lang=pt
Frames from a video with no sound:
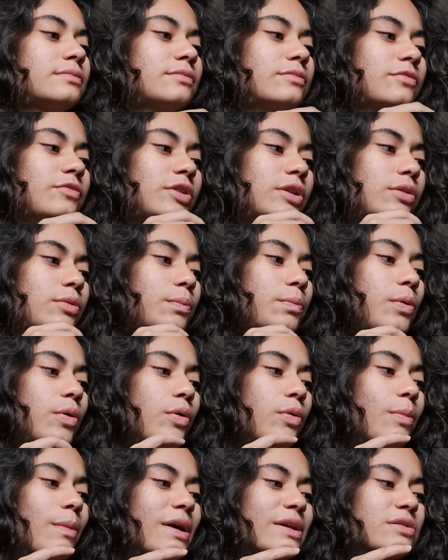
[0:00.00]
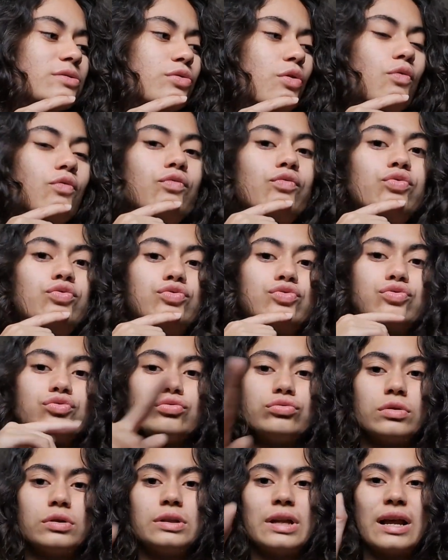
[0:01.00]
fica um pouco mais
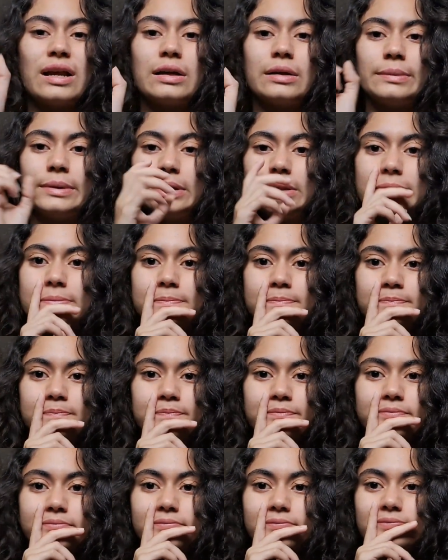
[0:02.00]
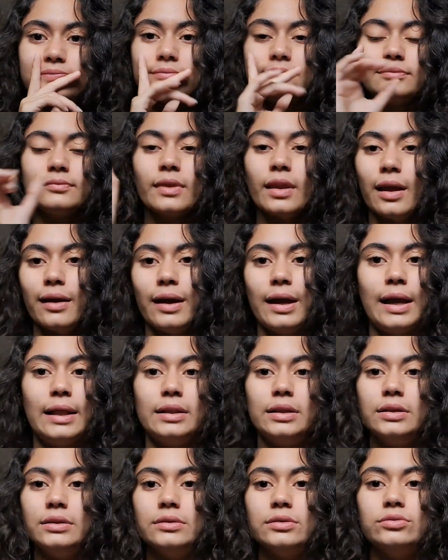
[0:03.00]
confuso. Na câmera
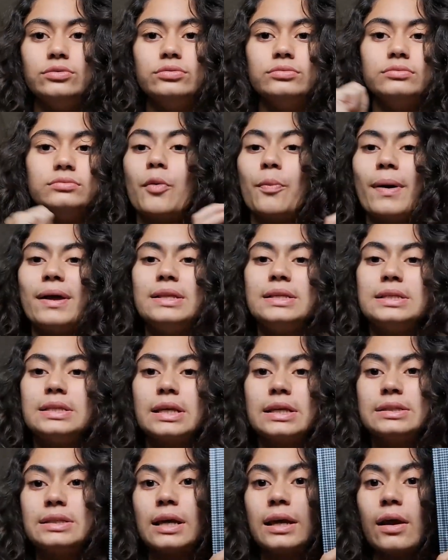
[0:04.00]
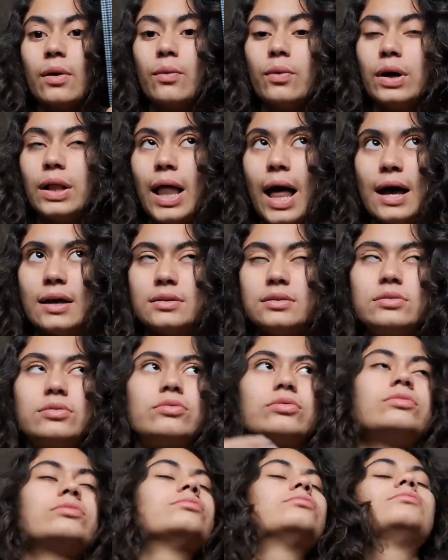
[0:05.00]
é nítido. Meu pai disse que esse aqui é um
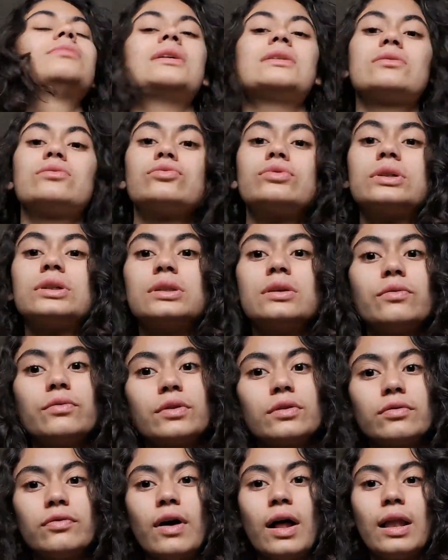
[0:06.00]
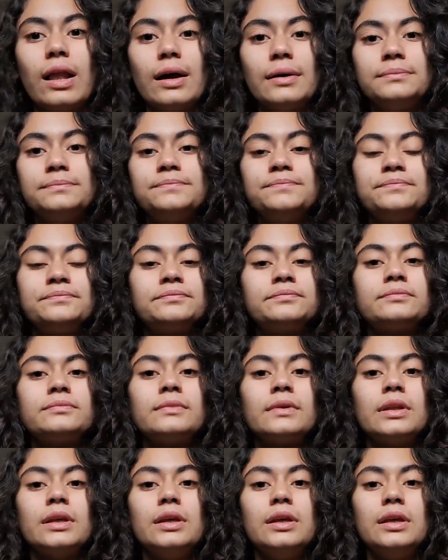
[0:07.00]
clássico, mas eu nunca tinha ouvido falar.
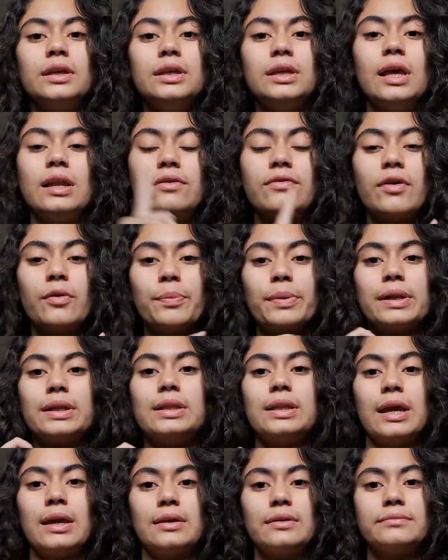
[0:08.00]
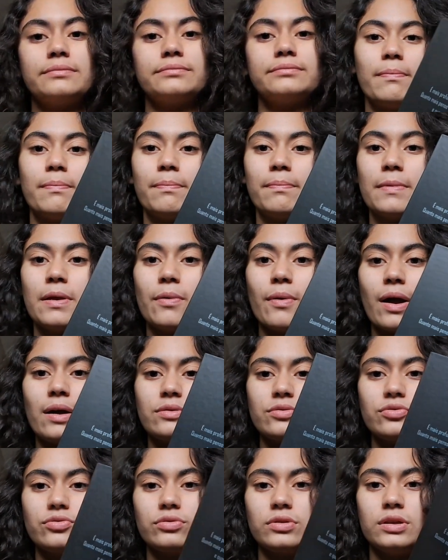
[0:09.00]
E ele veio pela tag eu
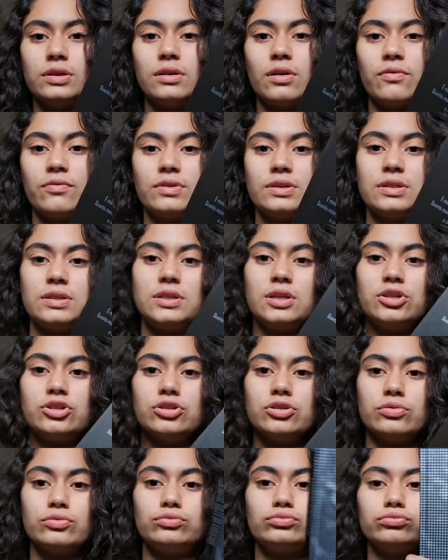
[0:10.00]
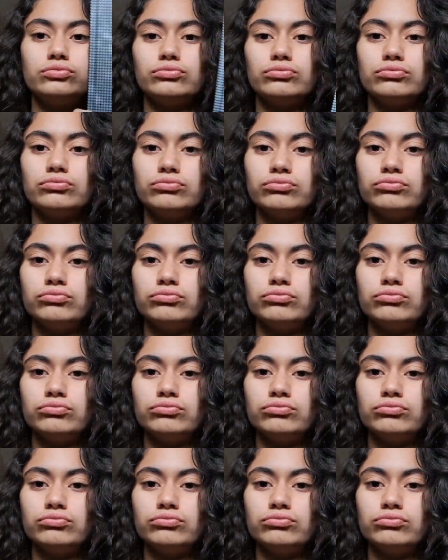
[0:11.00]
acho que talvez seja um,